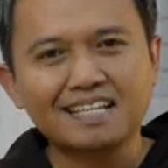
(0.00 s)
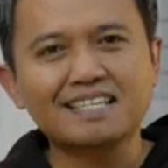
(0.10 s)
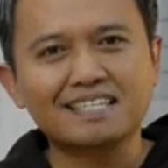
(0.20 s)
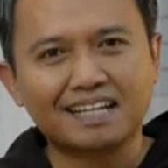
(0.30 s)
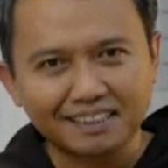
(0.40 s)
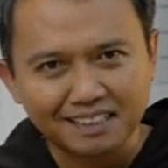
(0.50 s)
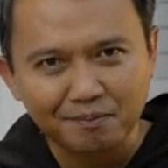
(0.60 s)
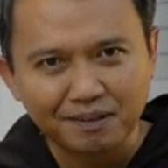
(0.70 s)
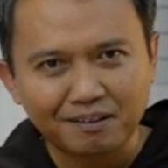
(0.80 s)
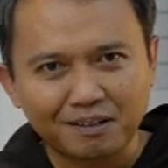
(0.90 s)

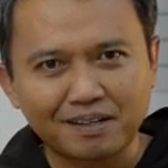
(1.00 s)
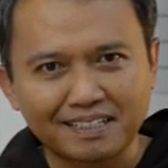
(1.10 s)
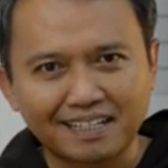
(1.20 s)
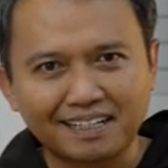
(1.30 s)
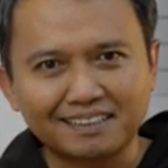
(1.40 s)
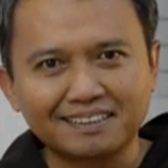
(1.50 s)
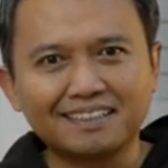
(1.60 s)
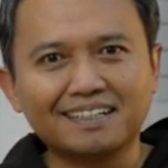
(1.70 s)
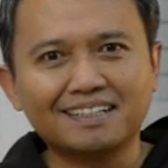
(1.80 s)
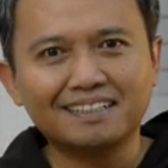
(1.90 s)
Santa Perawan Maria
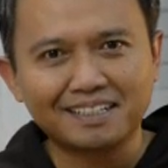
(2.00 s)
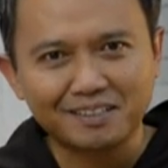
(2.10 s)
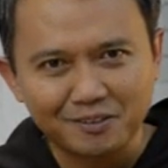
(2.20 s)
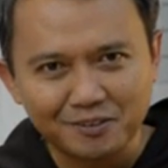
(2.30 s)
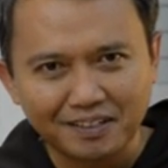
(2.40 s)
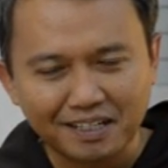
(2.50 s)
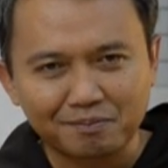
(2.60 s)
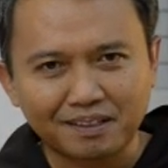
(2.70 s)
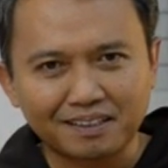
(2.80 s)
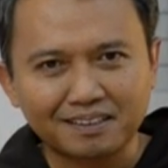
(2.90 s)
dari Gunung
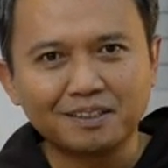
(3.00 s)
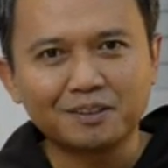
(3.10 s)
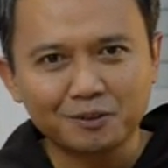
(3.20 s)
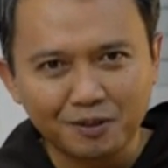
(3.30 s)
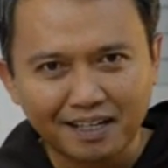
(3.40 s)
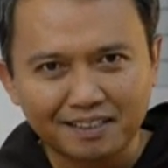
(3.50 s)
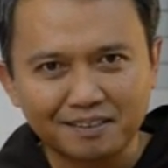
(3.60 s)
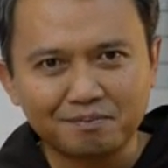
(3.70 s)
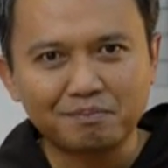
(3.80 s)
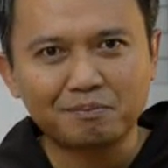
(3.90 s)
Karmel. Tuhan
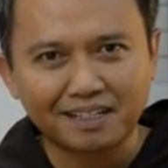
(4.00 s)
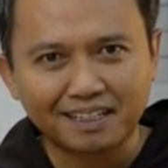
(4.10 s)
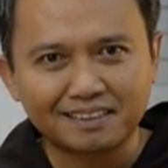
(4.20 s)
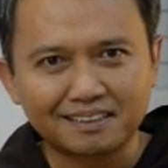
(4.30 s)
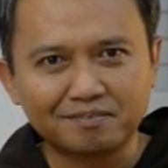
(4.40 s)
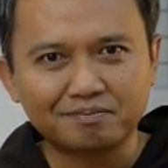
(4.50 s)
memberkati.